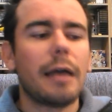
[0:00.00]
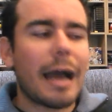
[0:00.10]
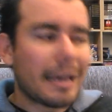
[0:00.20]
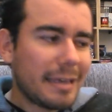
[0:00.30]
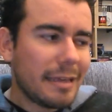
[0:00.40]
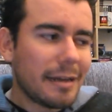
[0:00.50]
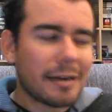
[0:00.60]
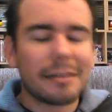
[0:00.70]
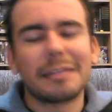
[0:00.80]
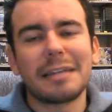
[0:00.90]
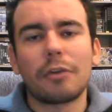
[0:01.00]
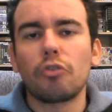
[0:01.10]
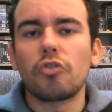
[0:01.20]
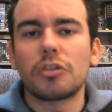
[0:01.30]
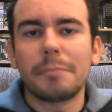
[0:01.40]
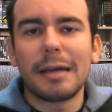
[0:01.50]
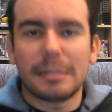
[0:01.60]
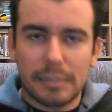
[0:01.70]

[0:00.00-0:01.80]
Aquí el desarrollo es más